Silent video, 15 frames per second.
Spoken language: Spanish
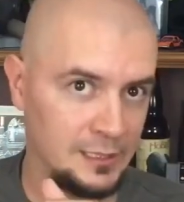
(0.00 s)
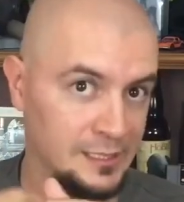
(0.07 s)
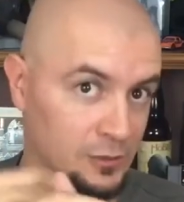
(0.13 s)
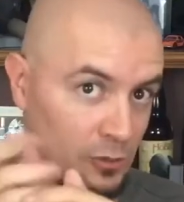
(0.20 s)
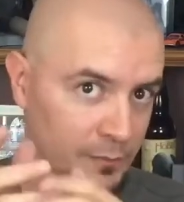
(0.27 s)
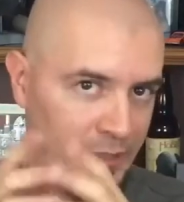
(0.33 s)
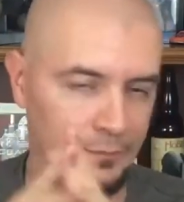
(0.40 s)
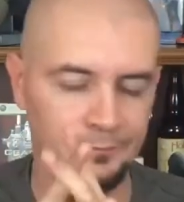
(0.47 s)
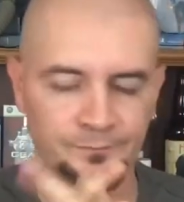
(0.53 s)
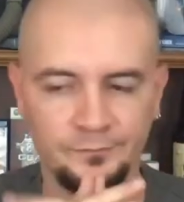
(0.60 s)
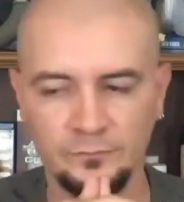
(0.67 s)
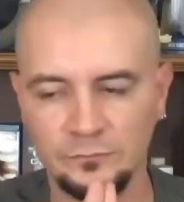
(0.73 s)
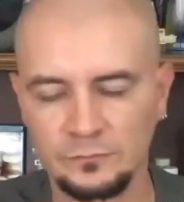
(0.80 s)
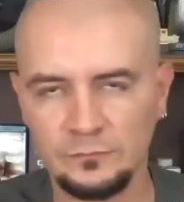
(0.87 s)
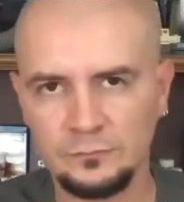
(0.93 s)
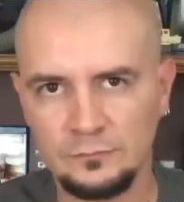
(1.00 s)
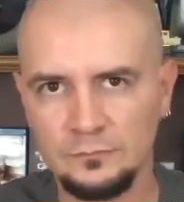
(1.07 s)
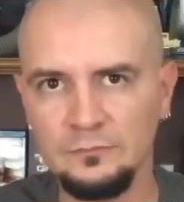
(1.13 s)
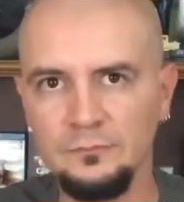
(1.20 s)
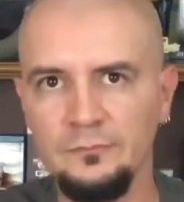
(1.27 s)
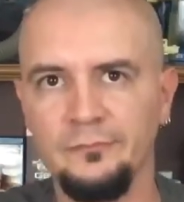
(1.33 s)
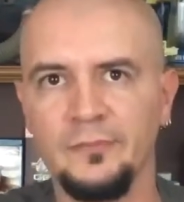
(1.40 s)
Disculpen.
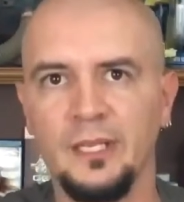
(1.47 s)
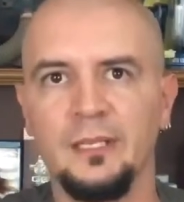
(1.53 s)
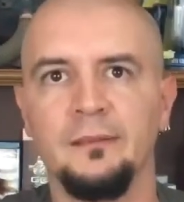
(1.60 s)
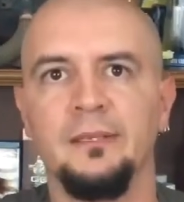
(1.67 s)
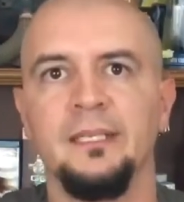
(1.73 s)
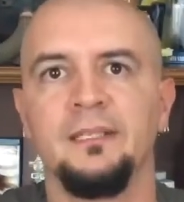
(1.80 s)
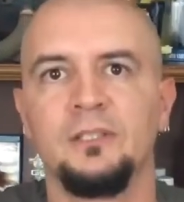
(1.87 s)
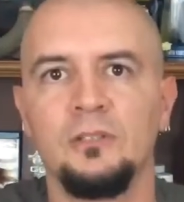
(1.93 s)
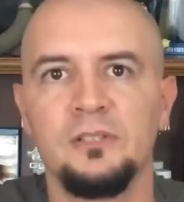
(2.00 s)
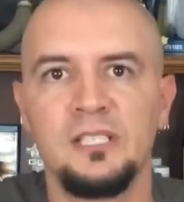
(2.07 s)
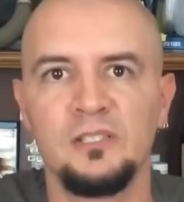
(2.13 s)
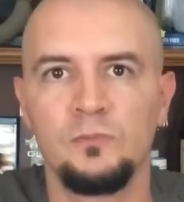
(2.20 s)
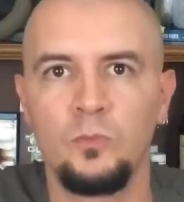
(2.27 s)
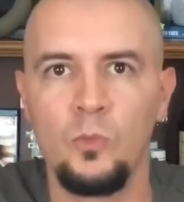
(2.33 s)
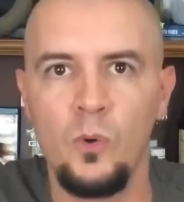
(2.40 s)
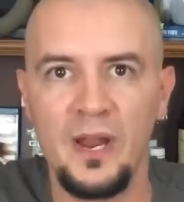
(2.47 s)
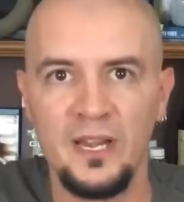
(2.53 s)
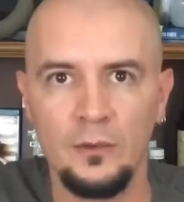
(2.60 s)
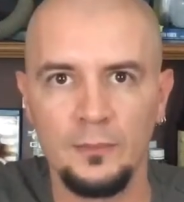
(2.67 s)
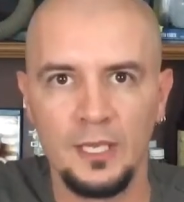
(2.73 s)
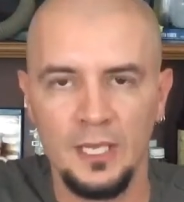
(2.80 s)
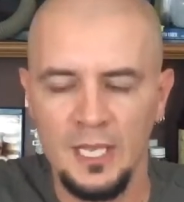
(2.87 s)
Entonces,
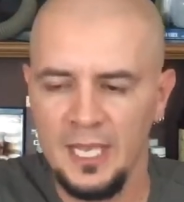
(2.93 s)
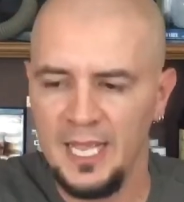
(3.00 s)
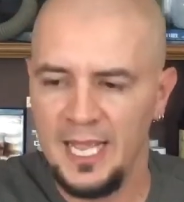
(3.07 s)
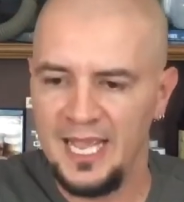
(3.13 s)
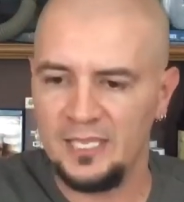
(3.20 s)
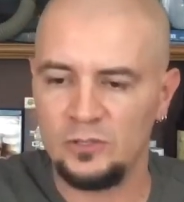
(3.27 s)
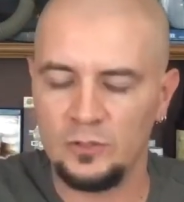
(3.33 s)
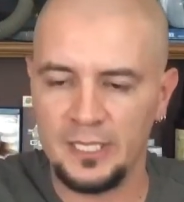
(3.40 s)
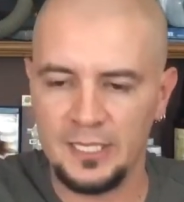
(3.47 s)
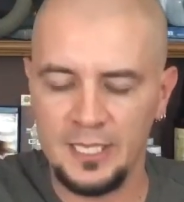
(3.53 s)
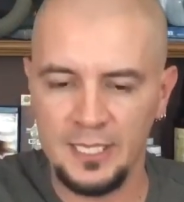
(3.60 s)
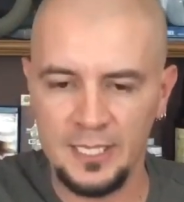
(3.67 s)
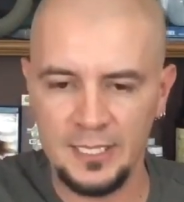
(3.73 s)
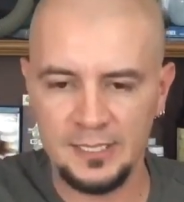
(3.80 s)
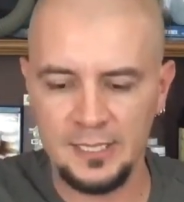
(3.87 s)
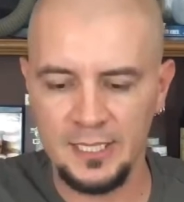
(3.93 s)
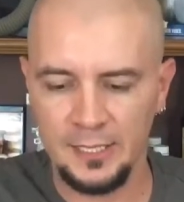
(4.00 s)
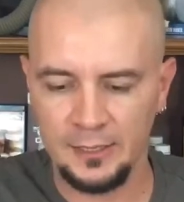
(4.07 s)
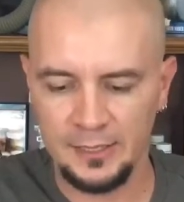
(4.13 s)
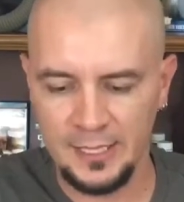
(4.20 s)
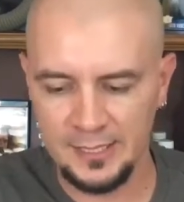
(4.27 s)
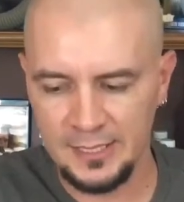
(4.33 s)
bueno, ¿Esto qué quiere
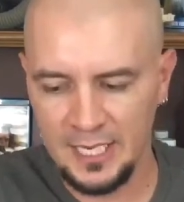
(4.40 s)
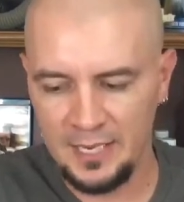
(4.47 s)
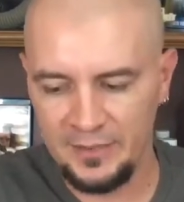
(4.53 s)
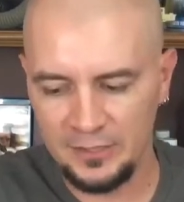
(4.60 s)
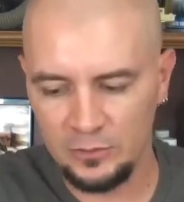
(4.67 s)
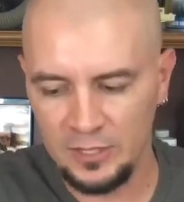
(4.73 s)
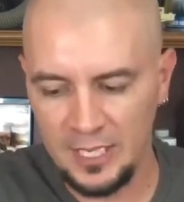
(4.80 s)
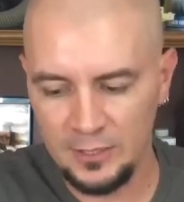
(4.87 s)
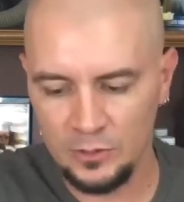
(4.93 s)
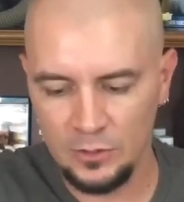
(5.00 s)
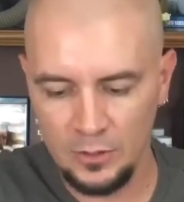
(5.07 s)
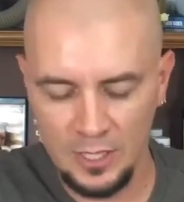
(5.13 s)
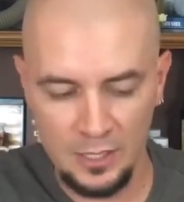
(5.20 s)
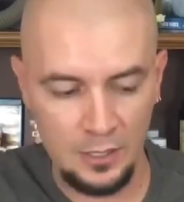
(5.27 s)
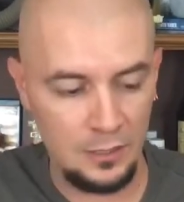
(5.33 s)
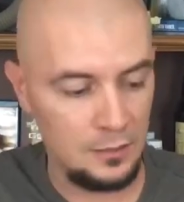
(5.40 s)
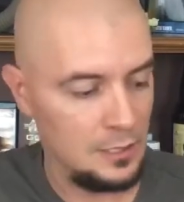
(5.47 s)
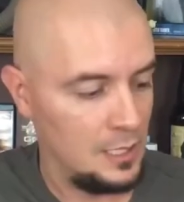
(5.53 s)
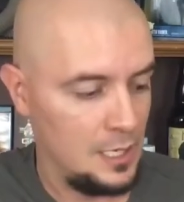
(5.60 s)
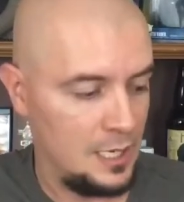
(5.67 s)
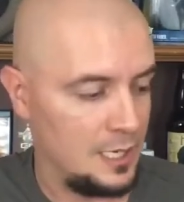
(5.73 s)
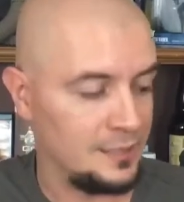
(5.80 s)
decir? Que están abandonando el,
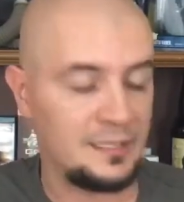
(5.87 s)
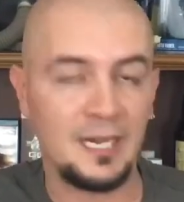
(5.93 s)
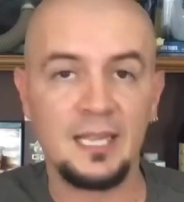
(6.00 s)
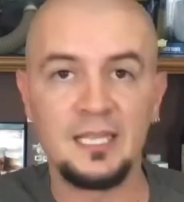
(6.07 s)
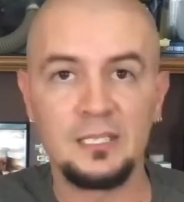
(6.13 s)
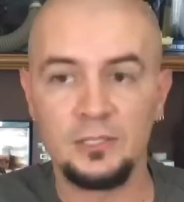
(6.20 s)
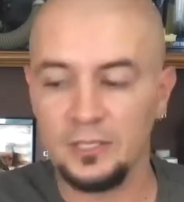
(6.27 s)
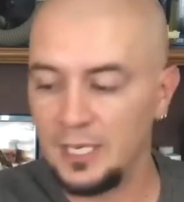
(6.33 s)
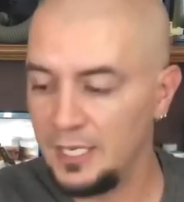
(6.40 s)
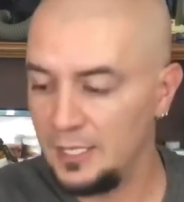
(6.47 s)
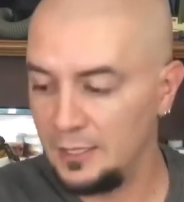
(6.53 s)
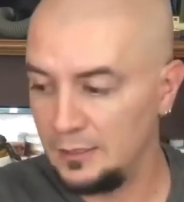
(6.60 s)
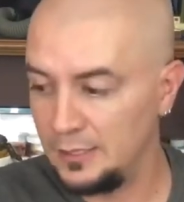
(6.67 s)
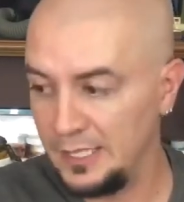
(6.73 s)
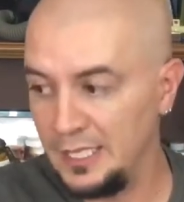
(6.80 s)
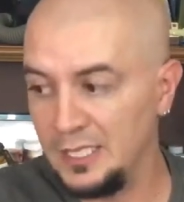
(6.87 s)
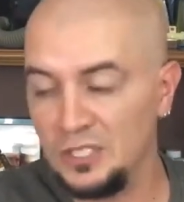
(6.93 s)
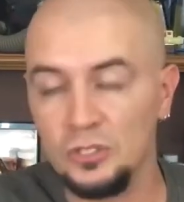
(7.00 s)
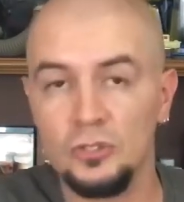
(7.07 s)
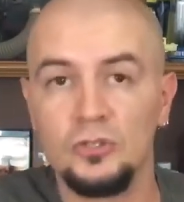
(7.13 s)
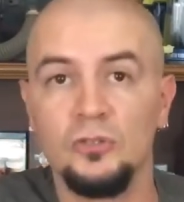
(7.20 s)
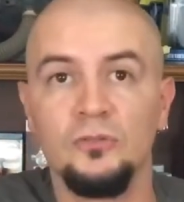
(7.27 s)
tradicional
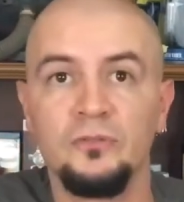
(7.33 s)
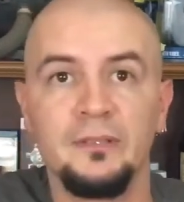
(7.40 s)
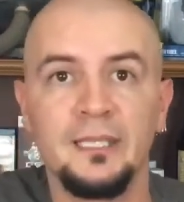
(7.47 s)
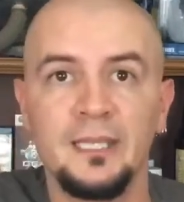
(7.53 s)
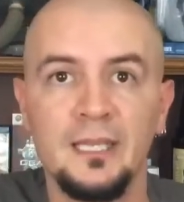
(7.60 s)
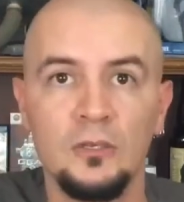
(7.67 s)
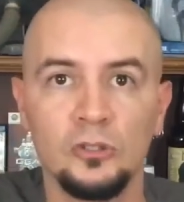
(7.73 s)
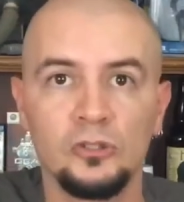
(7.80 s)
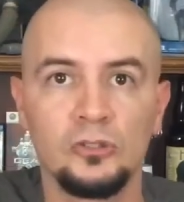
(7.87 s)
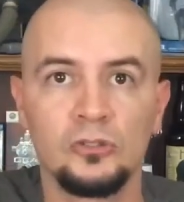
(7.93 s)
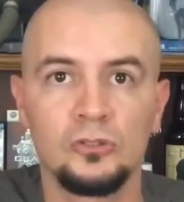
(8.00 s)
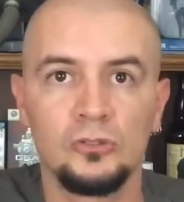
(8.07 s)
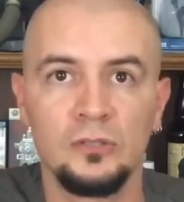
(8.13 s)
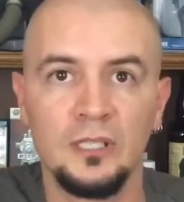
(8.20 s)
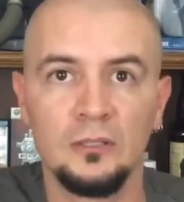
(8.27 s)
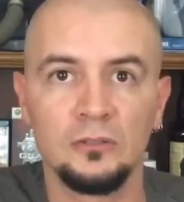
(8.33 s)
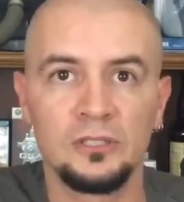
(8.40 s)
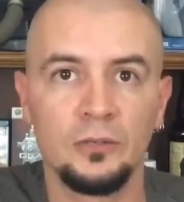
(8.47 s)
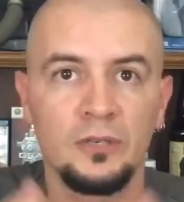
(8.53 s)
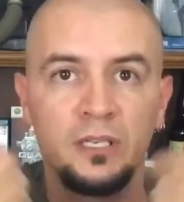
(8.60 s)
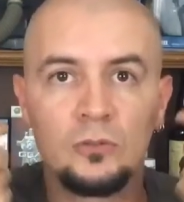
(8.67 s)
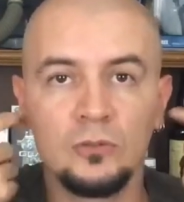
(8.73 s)
enchufe de los, de los
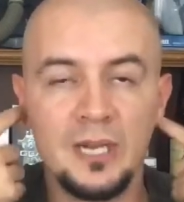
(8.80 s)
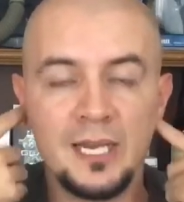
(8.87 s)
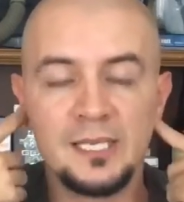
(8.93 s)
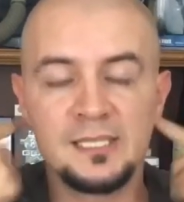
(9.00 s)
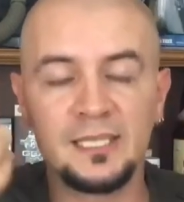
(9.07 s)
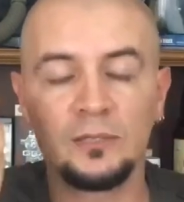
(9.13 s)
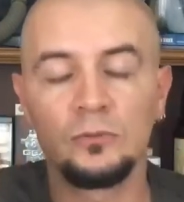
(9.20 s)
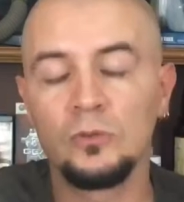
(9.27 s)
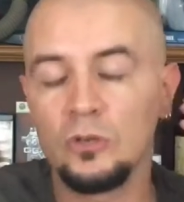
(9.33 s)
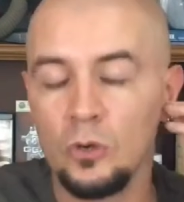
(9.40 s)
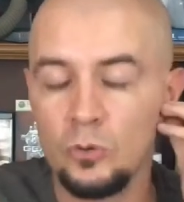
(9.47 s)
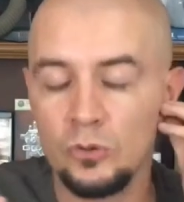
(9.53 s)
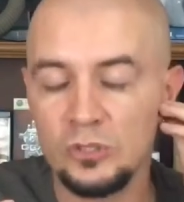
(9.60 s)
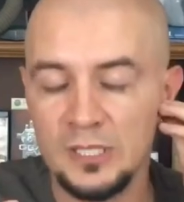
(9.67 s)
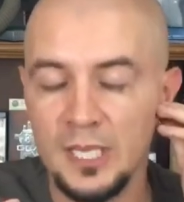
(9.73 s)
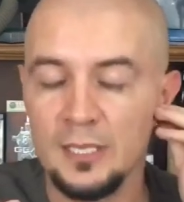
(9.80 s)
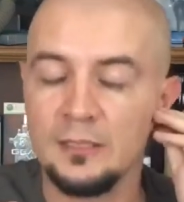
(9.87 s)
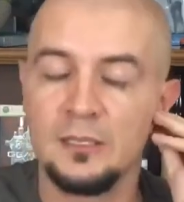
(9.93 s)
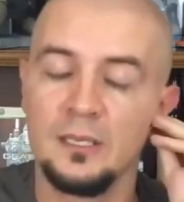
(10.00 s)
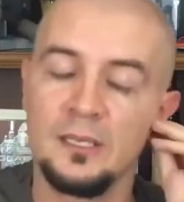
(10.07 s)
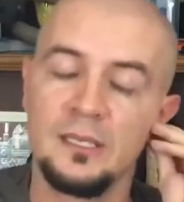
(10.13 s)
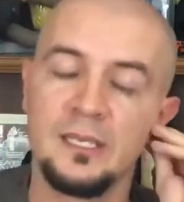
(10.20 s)
auriculares que uno usa
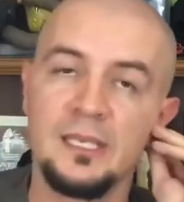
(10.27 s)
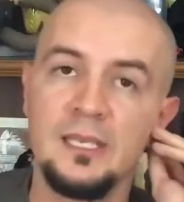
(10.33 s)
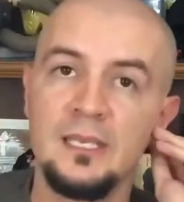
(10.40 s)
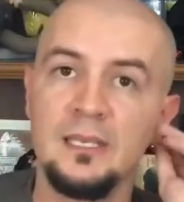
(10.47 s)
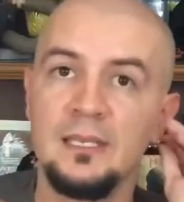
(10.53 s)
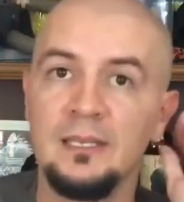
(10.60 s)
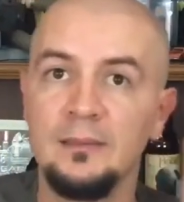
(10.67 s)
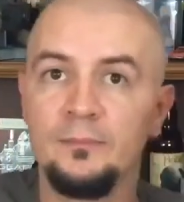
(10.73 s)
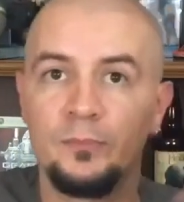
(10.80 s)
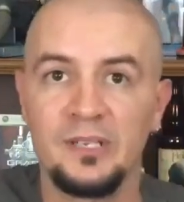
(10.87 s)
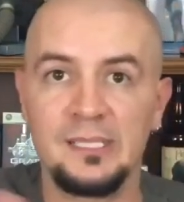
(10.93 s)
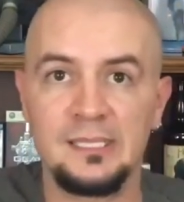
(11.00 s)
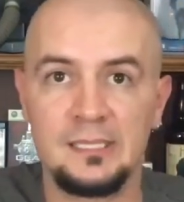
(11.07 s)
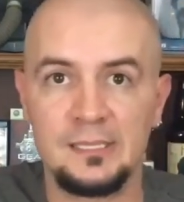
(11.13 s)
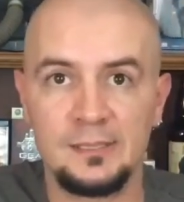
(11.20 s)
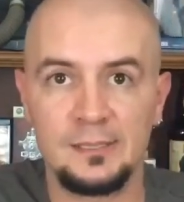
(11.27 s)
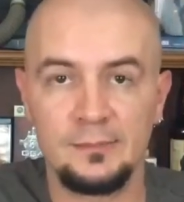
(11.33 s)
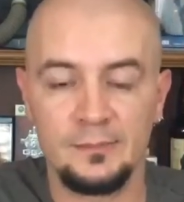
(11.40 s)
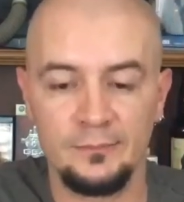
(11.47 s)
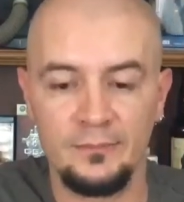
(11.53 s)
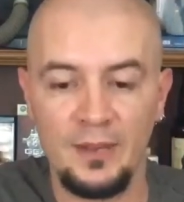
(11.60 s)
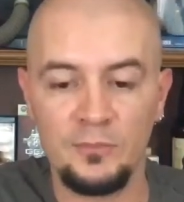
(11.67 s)
y pues
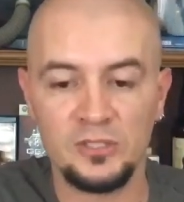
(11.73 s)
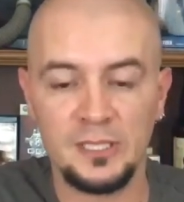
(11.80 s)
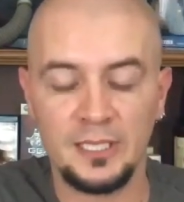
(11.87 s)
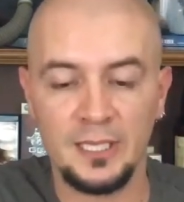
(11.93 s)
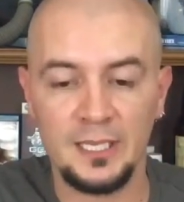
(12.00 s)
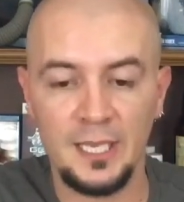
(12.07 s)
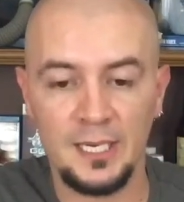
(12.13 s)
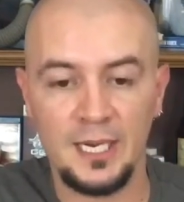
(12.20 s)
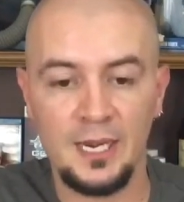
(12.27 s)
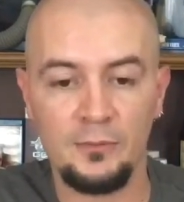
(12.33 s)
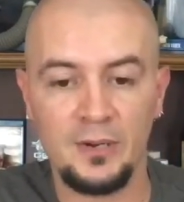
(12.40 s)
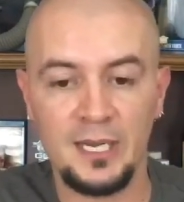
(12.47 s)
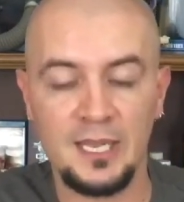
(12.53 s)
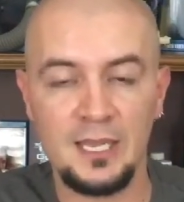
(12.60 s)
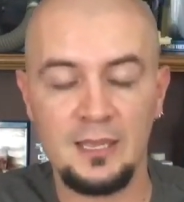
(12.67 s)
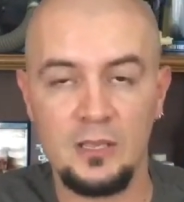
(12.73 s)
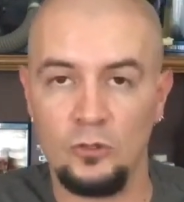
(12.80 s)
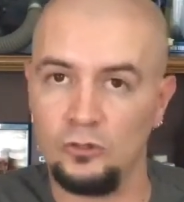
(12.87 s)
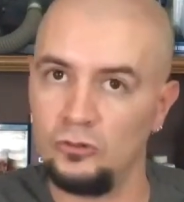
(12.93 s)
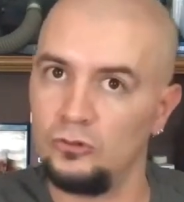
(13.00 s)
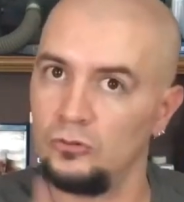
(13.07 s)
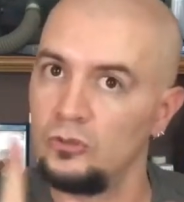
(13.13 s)
vamos a quedar a la buena de
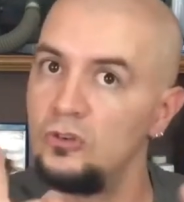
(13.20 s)
Dios.